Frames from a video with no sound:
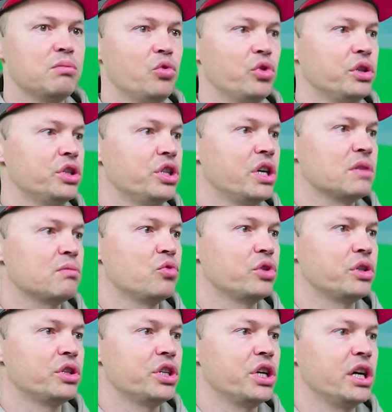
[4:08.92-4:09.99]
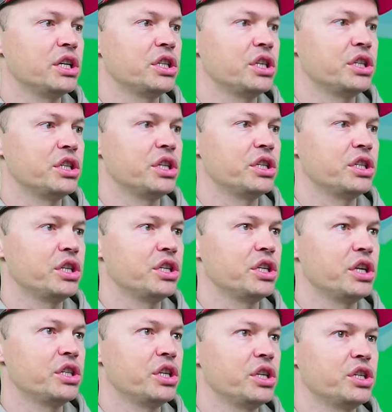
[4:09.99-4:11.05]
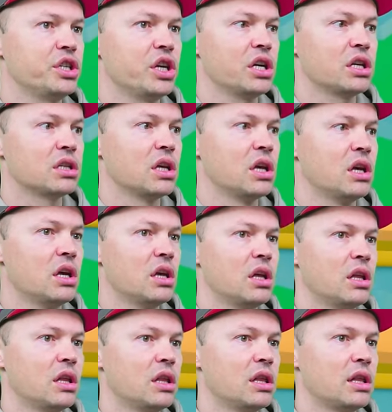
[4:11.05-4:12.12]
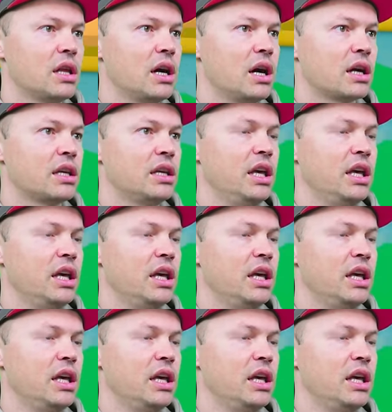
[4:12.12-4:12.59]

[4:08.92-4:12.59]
будет, сейчас будет, сейчас, сейчас, сейчас, сейчас, сейчас, сейчас. Так,